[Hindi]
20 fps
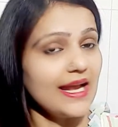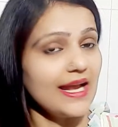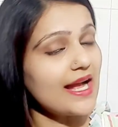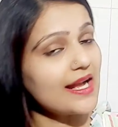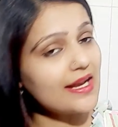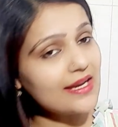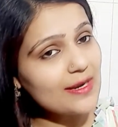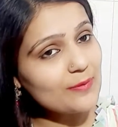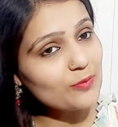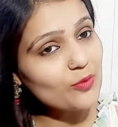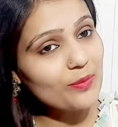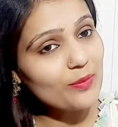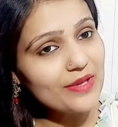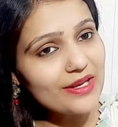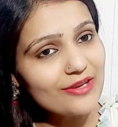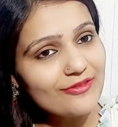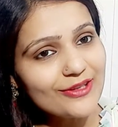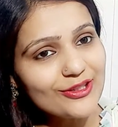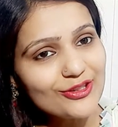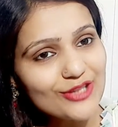अगर आपको
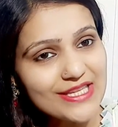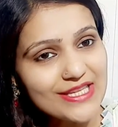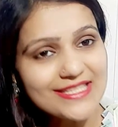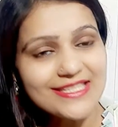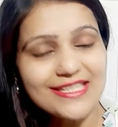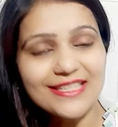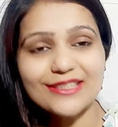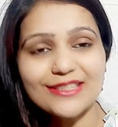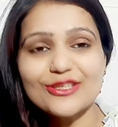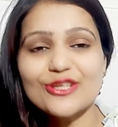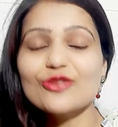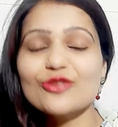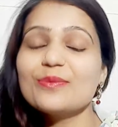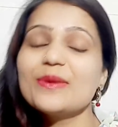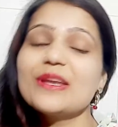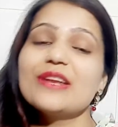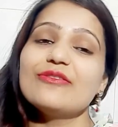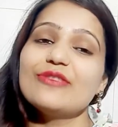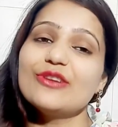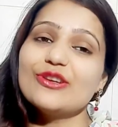मेरी वीडियो अच्छी लगती है तो
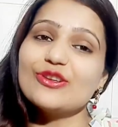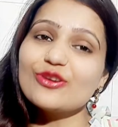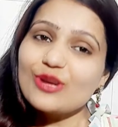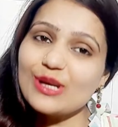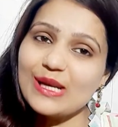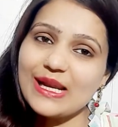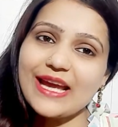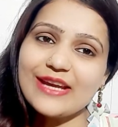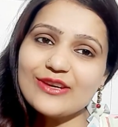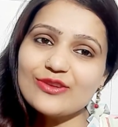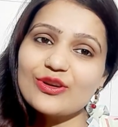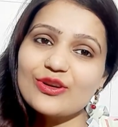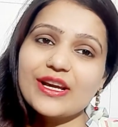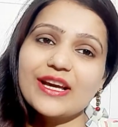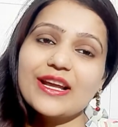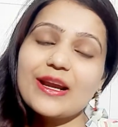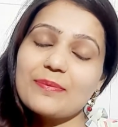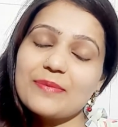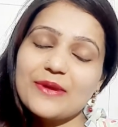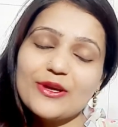मेरी वीडियो को लाइक और
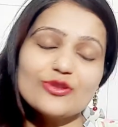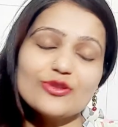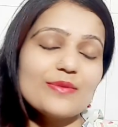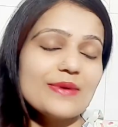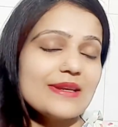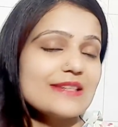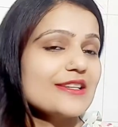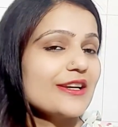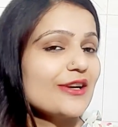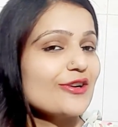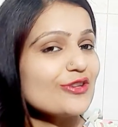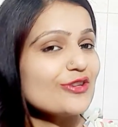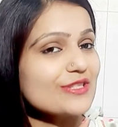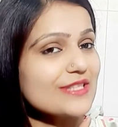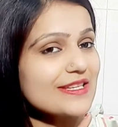अगर अपने हो तो मेरे चैनल को